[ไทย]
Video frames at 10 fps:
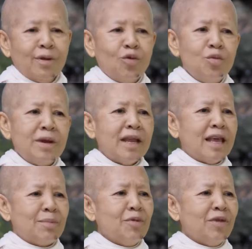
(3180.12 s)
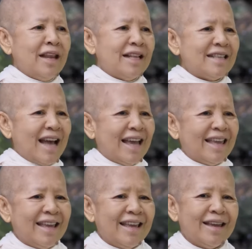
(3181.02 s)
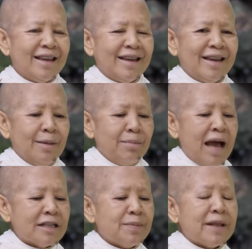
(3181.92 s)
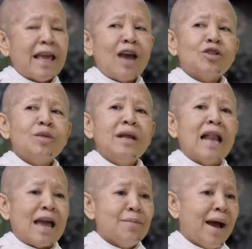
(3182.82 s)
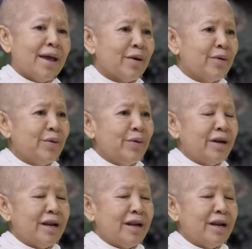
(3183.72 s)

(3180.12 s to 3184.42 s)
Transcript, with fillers: คุณไม่ได้เก็บมันไว้ในใจมันอาจจะเป็นแก้วที่มีหลายใบของคุณ